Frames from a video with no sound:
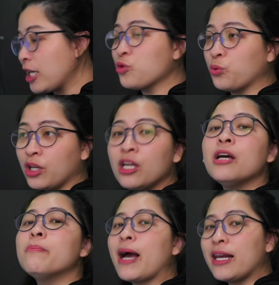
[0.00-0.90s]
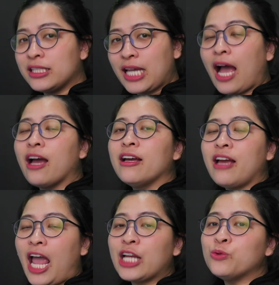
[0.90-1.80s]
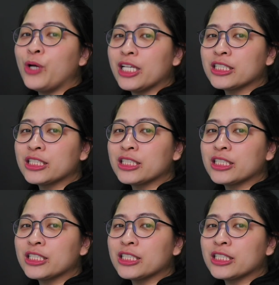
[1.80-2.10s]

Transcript: ที่สุด มาเลยจ้ะ Air 2 S